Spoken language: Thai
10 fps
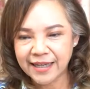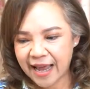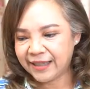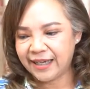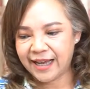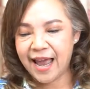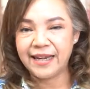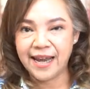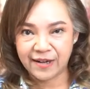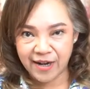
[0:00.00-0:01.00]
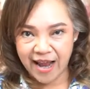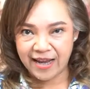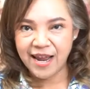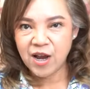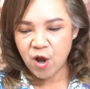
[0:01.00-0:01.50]
จะติดขัดอย่างไร
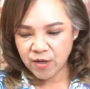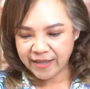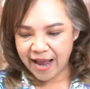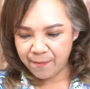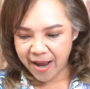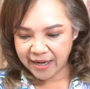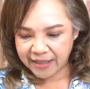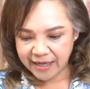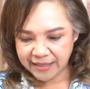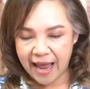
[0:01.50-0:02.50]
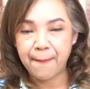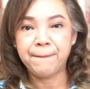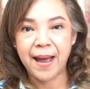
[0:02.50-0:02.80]
ก็สามารถที่จะ